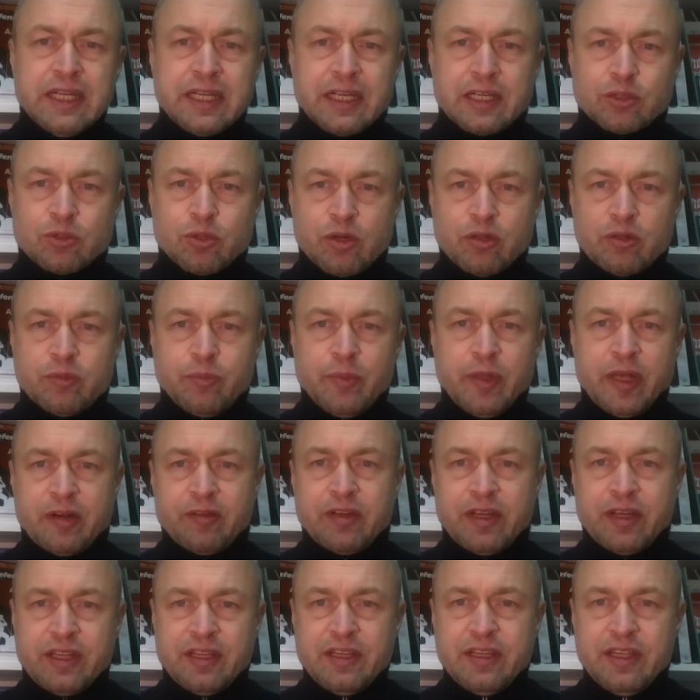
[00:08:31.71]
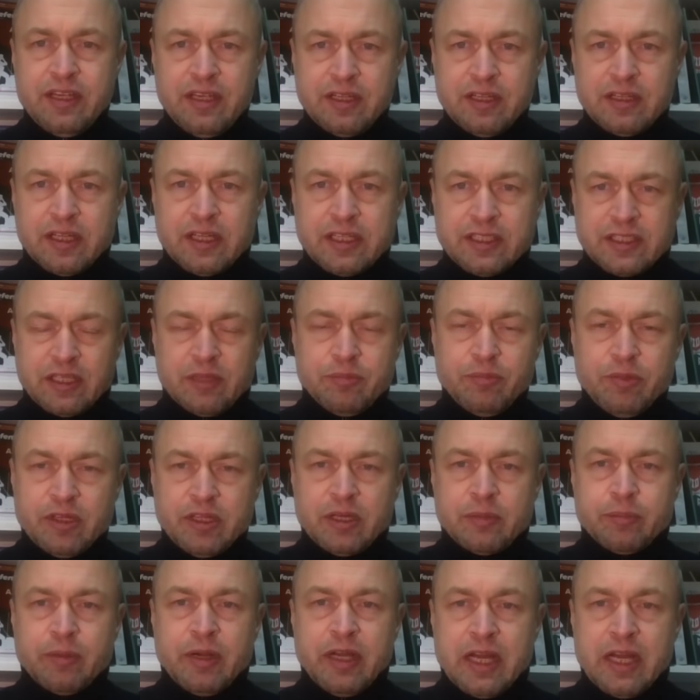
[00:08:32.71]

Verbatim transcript: которые в первые дни на этих минных